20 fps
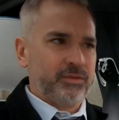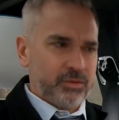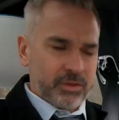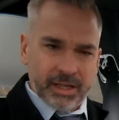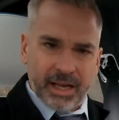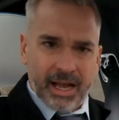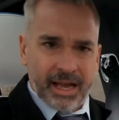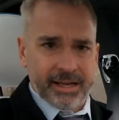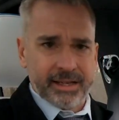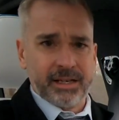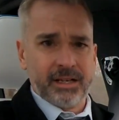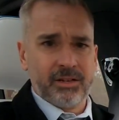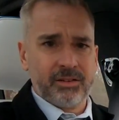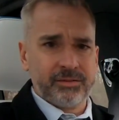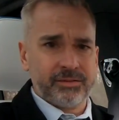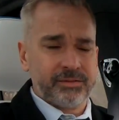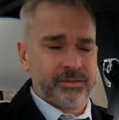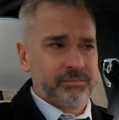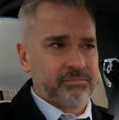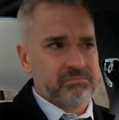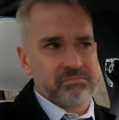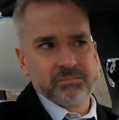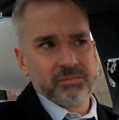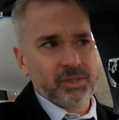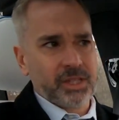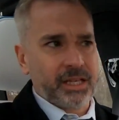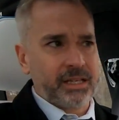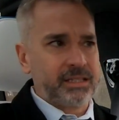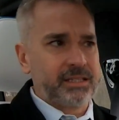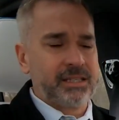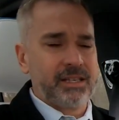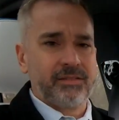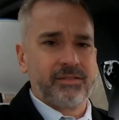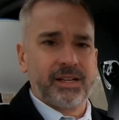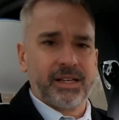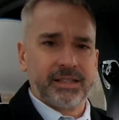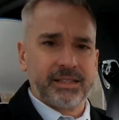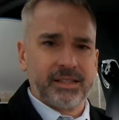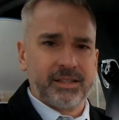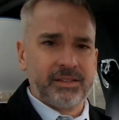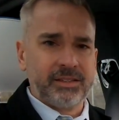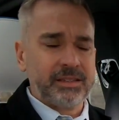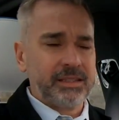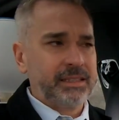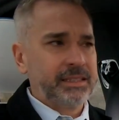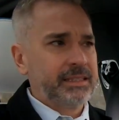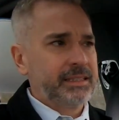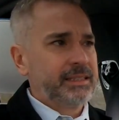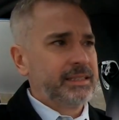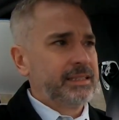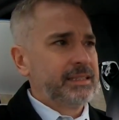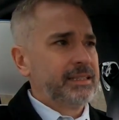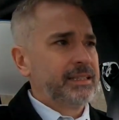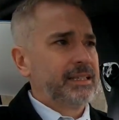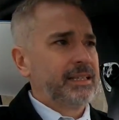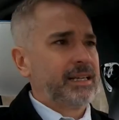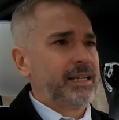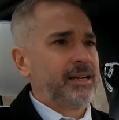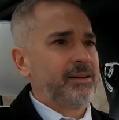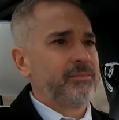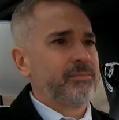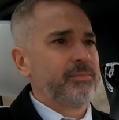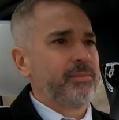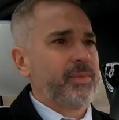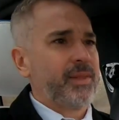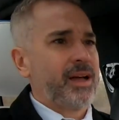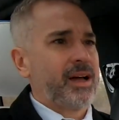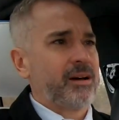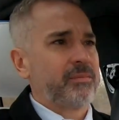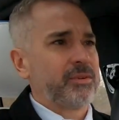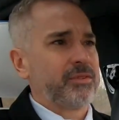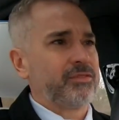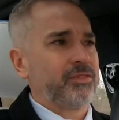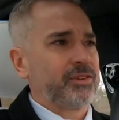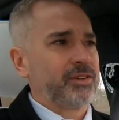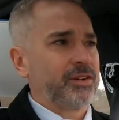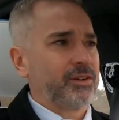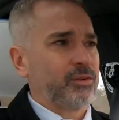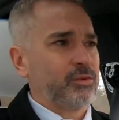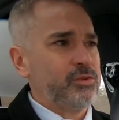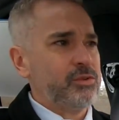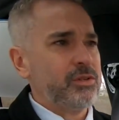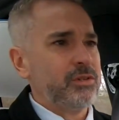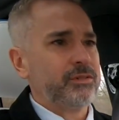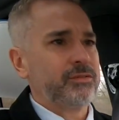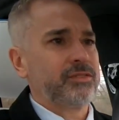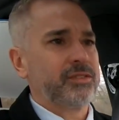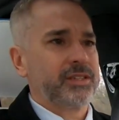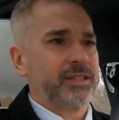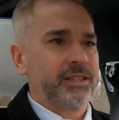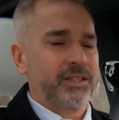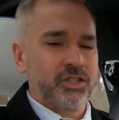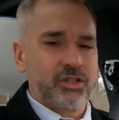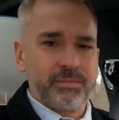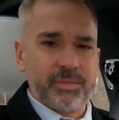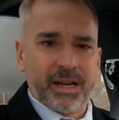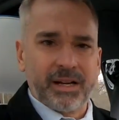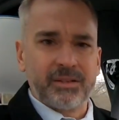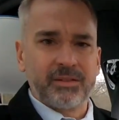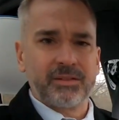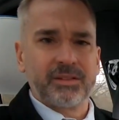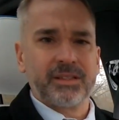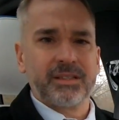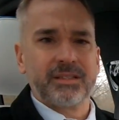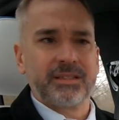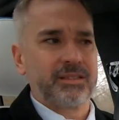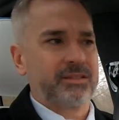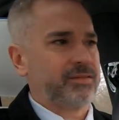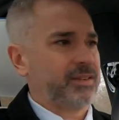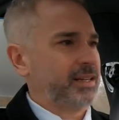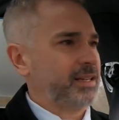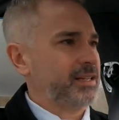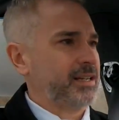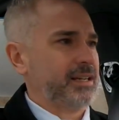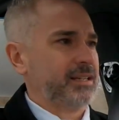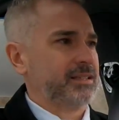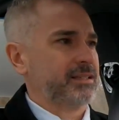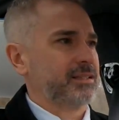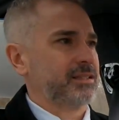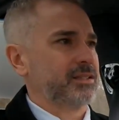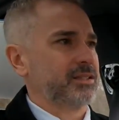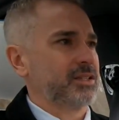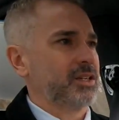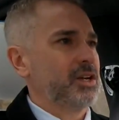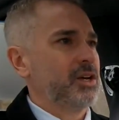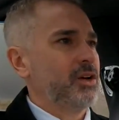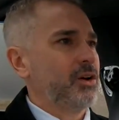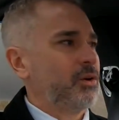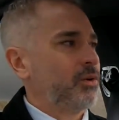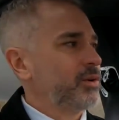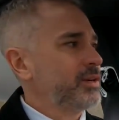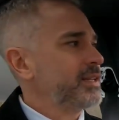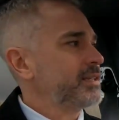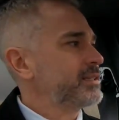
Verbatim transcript: nur der Einlauf, kriegst du hier vielleicht auch. Ähm, aber von der Ruhe und von der Entspannung ist es fantastisch. Und